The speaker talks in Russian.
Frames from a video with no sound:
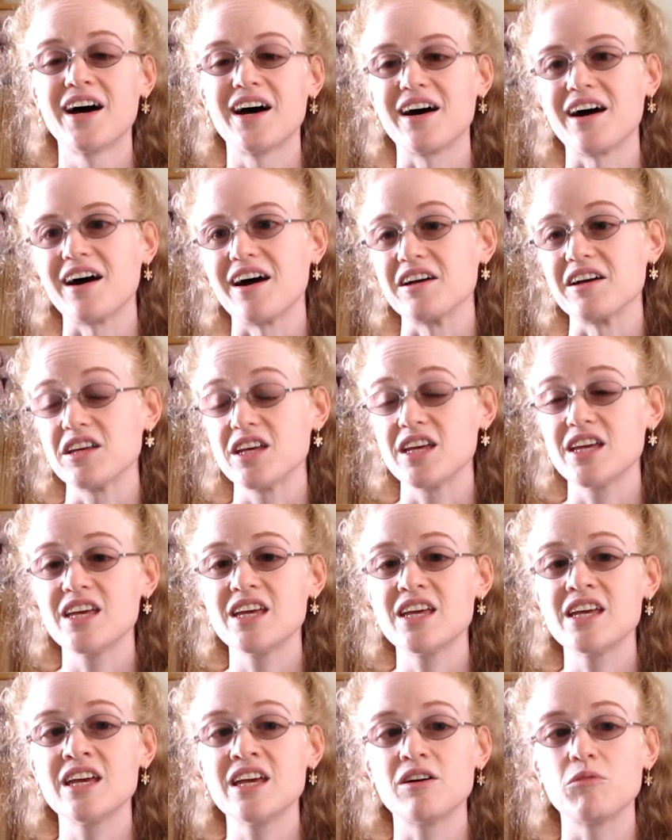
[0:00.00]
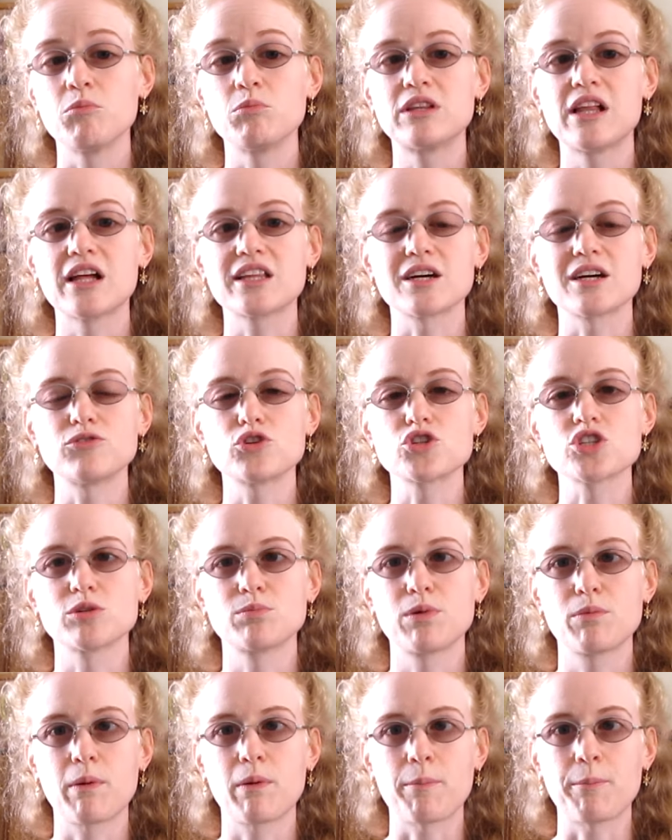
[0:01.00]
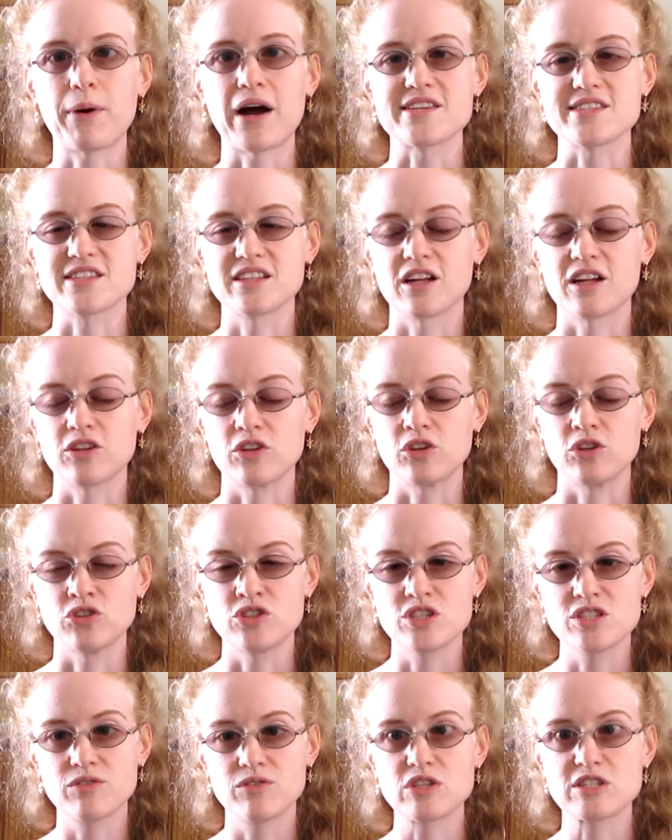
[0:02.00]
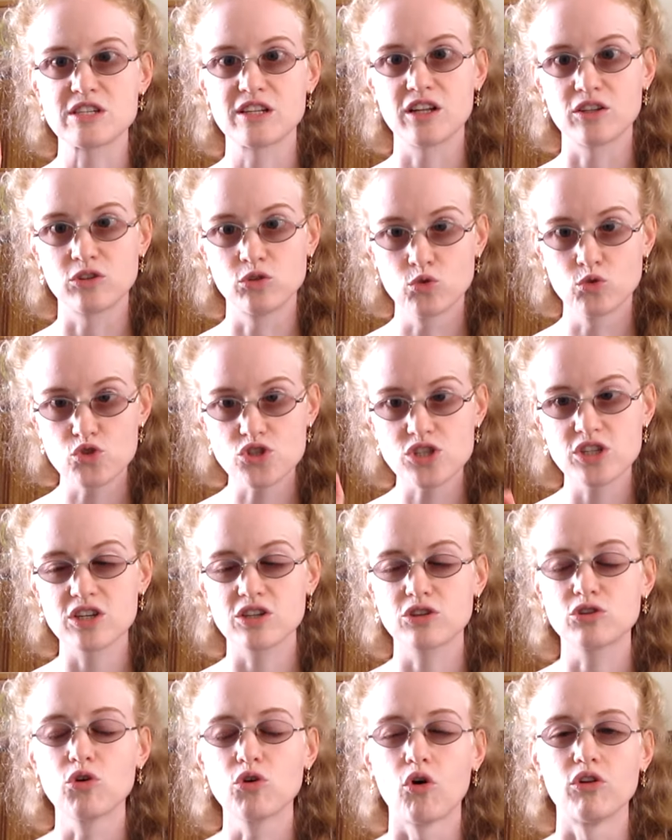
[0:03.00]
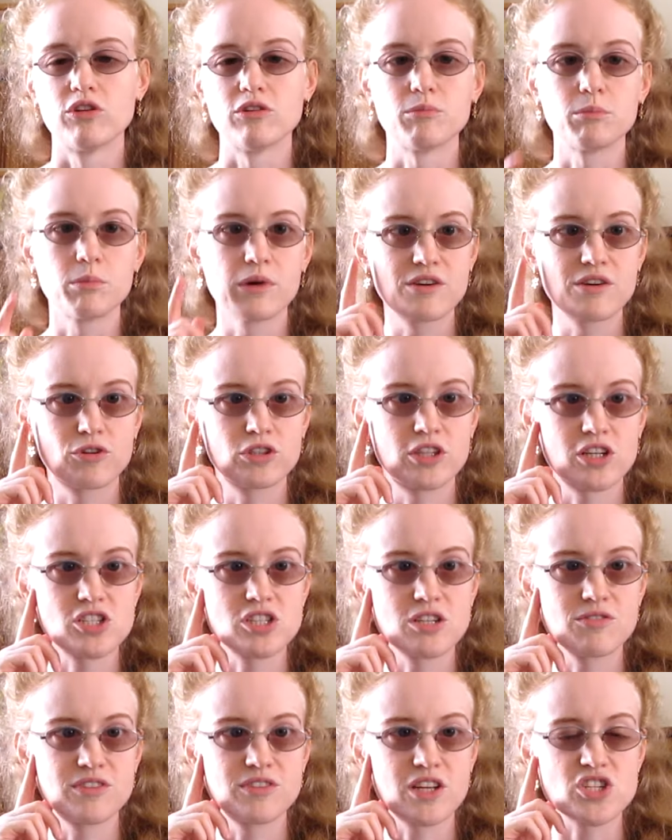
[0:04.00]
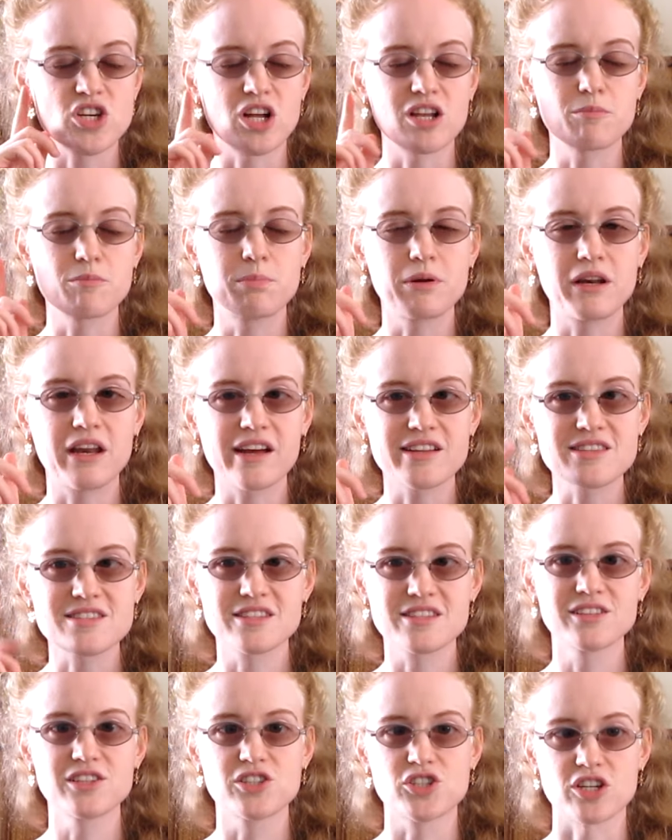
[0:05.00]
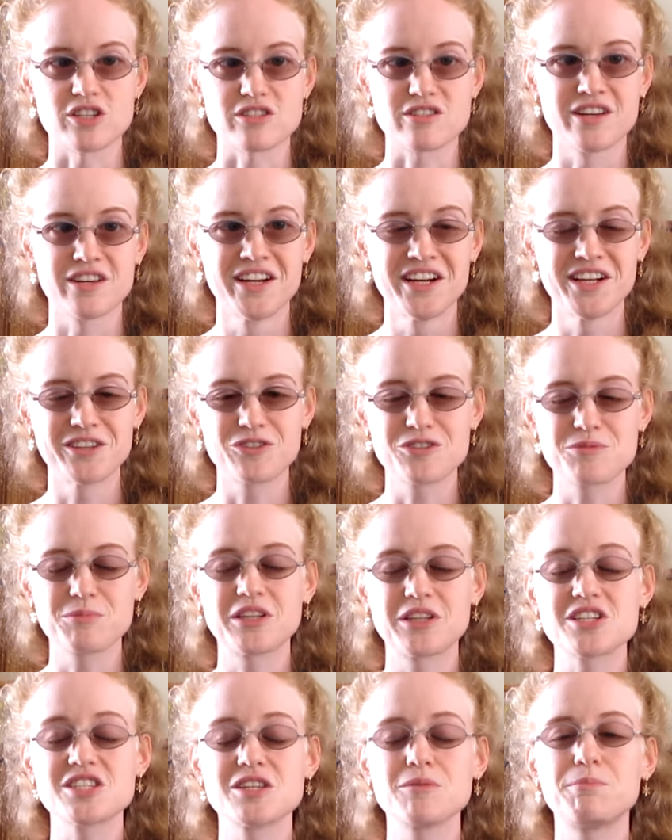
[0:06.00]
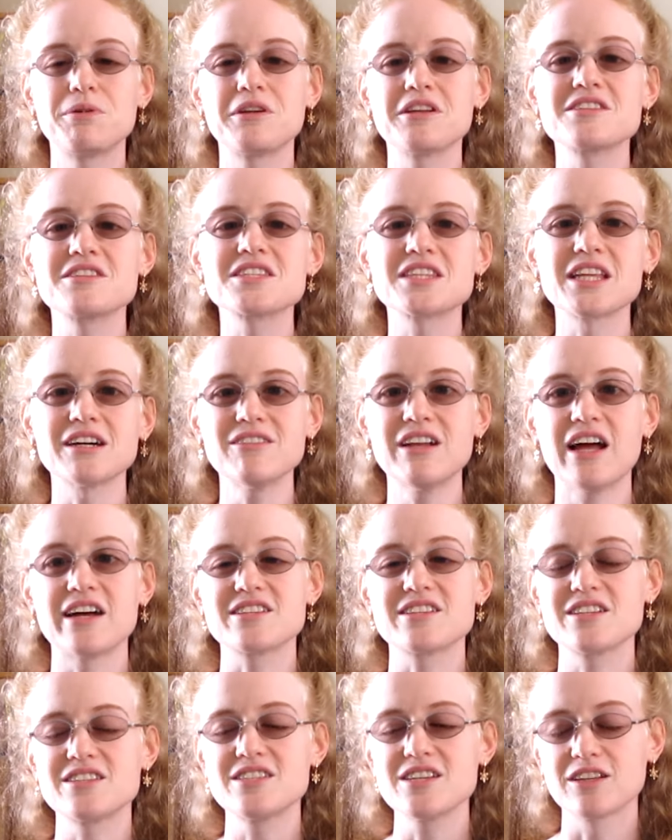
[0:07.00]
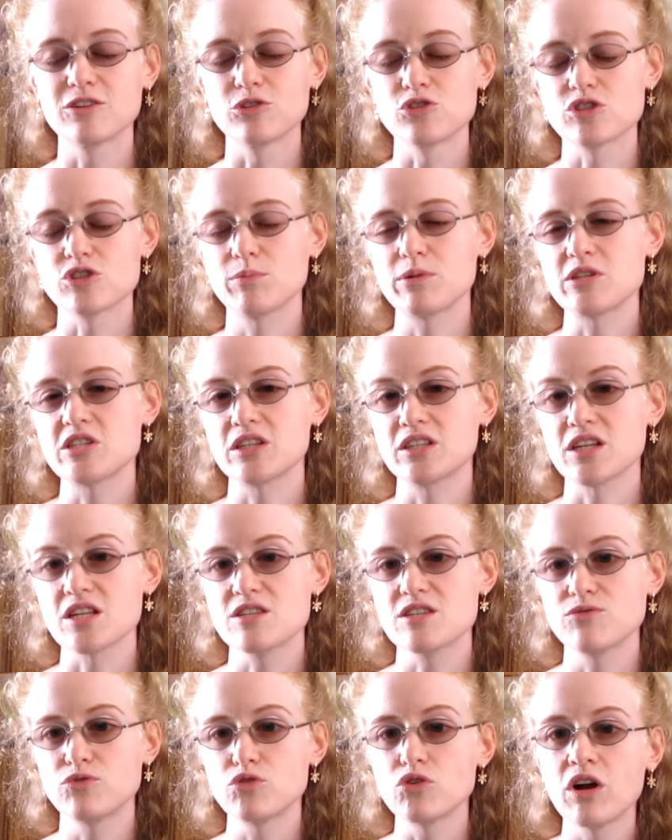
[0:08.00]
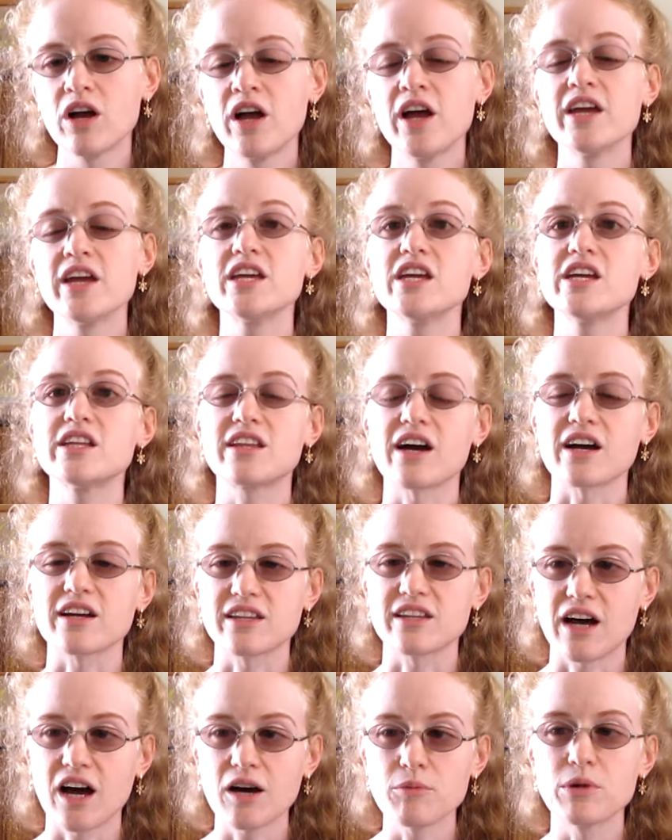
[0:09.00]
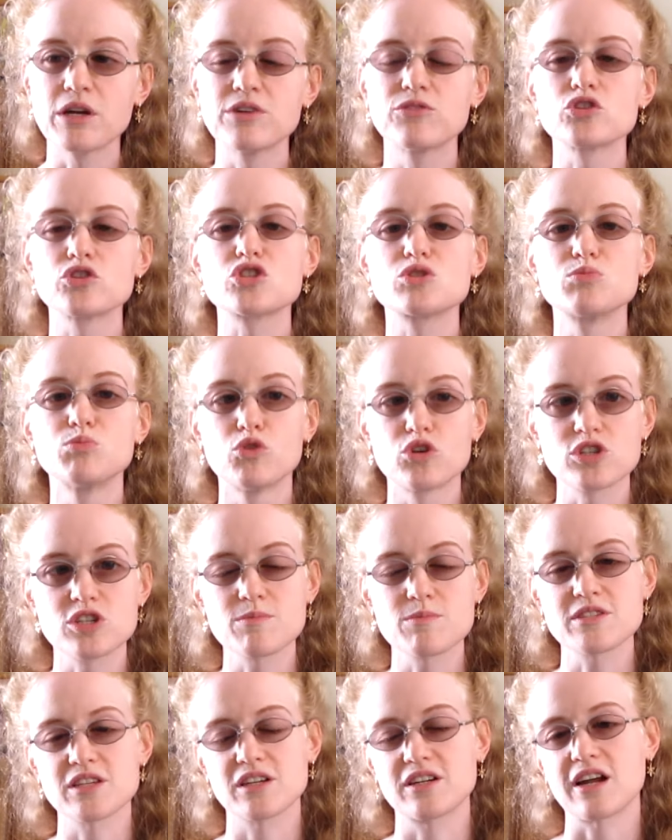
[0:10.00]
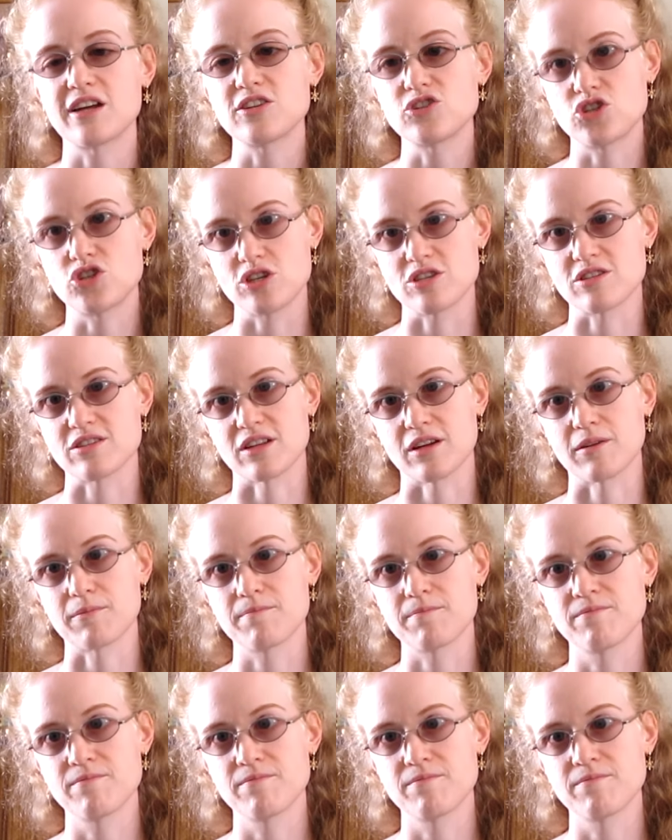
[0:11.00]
А, и для того, чтобы попасть на действительно нужный тон, мы его должны вначале предслышать. То есть мы должны представлять, где должен быть этот звук, и тогда мы его сможем сыграть чисто.